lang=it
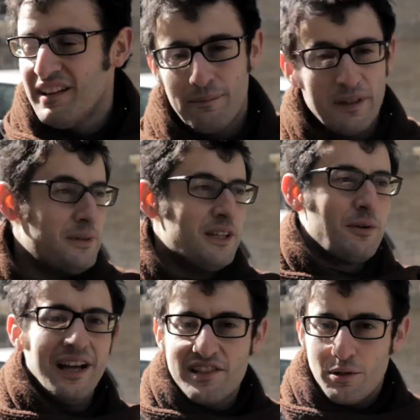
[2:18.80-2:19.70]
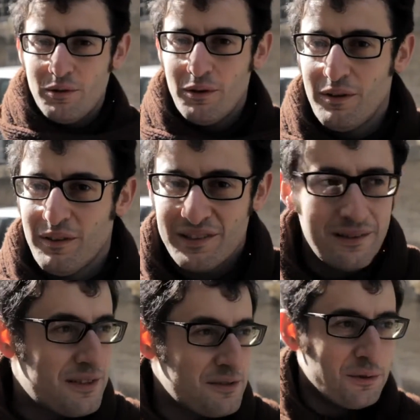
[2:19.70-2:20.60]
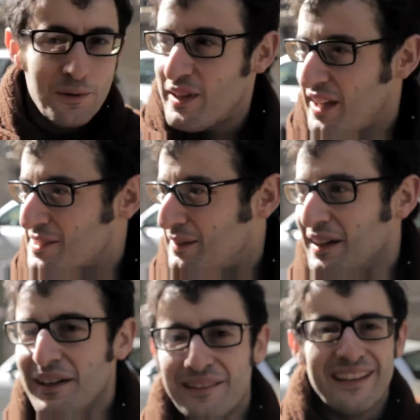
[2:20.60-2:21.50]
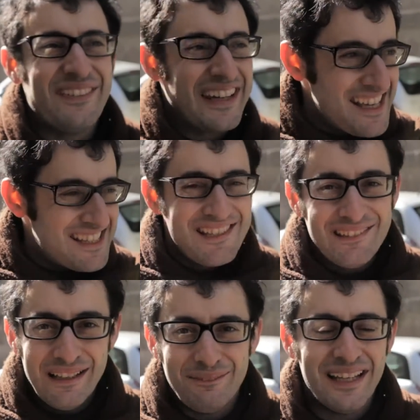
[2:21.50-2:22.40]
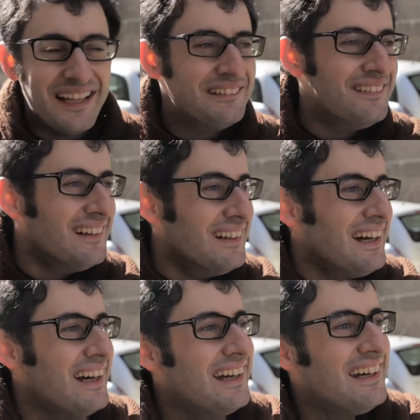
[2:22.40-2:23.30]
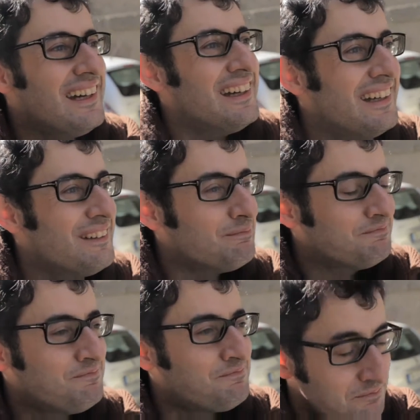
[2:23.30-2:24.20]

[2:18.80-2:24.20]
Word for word: per, per, il quale sono, insomma, cioè sono qui, insomma, perché è in stagione a Palladium. E, mm,